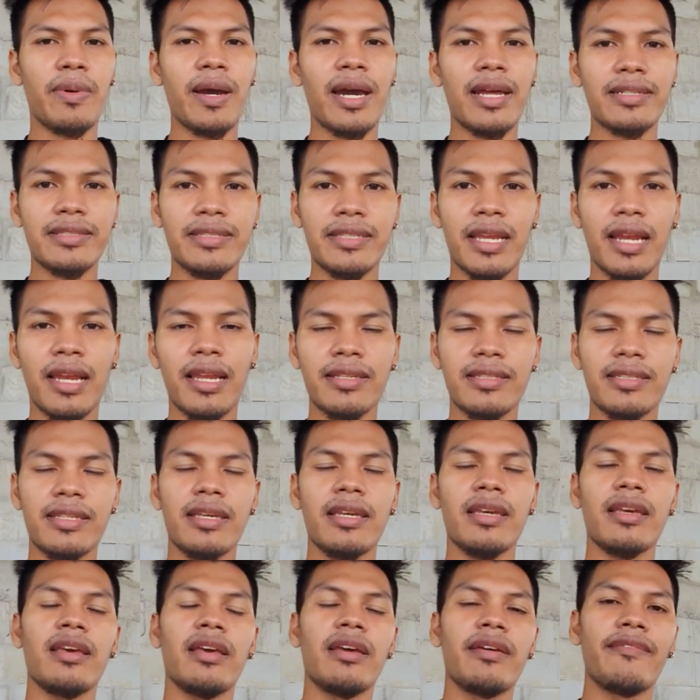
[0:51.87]
पार्शियली
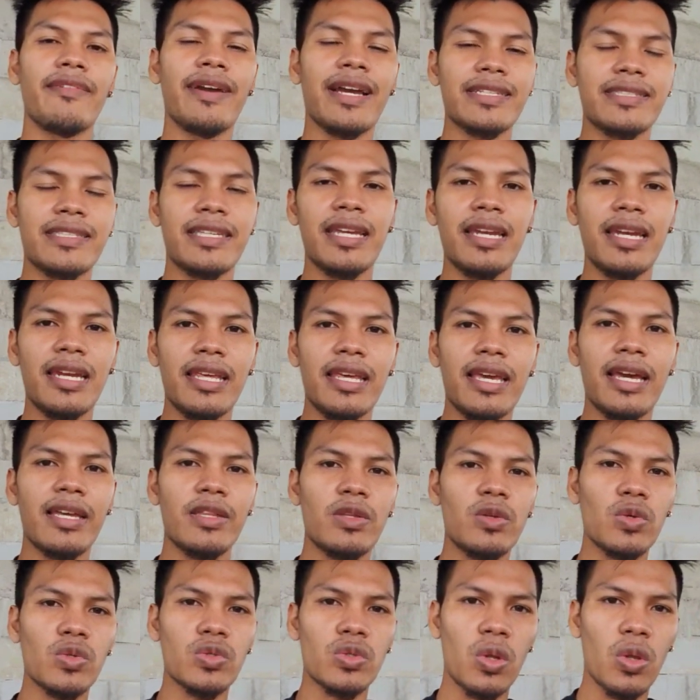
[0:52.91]
से वैक्सीन लिया है
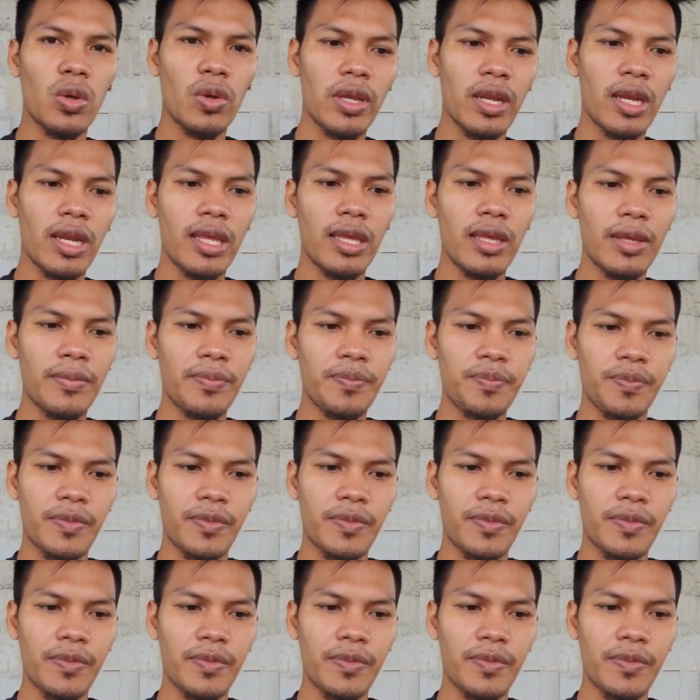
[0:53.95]
तो उस लोग के लिए